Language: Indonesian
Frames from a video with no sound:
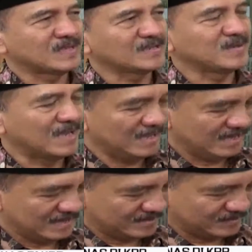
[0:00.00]
Saya sudah
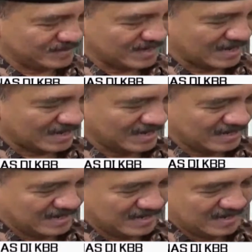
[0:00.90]
sudah
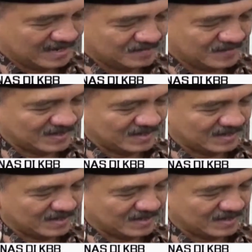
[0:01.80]
me,